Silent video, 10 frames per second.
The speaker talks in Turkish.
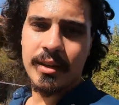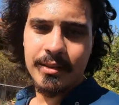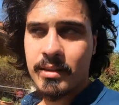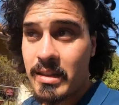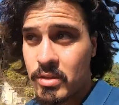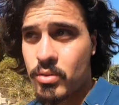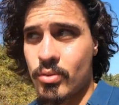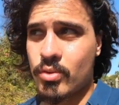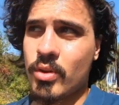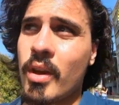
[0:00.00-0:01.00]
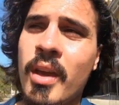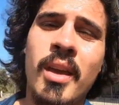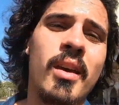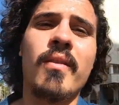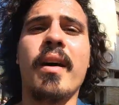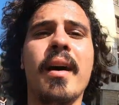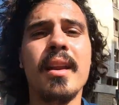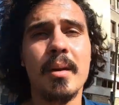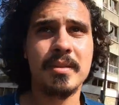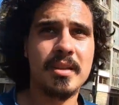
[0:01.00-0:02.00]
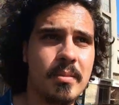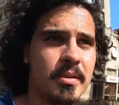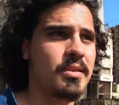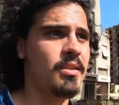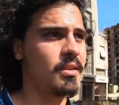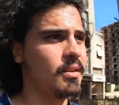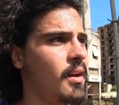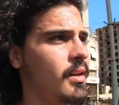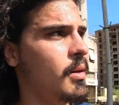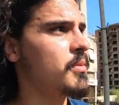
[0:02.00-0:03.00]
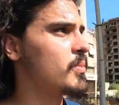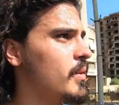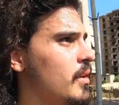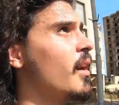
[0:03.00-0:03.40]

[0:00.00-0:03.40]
yerleri geziyoruz ve hala bitiremedik. Hala bitmedi